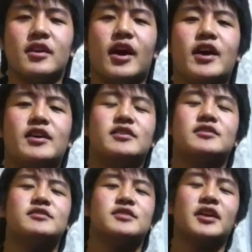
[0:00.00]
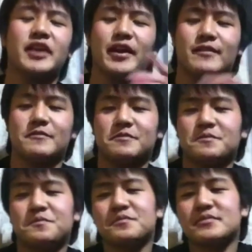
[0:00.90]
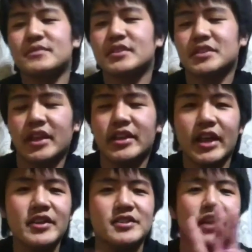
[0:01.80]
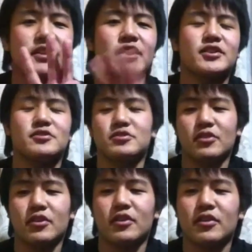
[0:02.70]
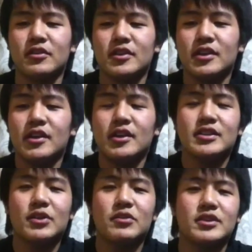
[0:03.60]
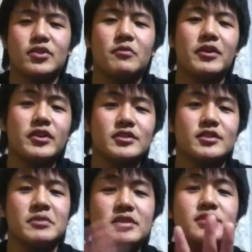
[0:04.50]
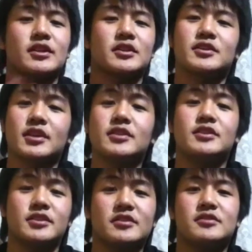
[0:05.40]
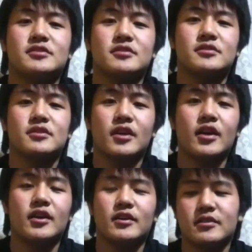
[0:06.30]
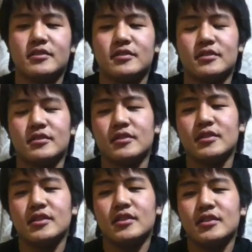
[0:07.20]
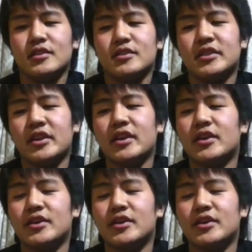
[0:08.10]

はい3点でねなんで3点かというと倒れた駒の数が3つだったら3点ですはいでね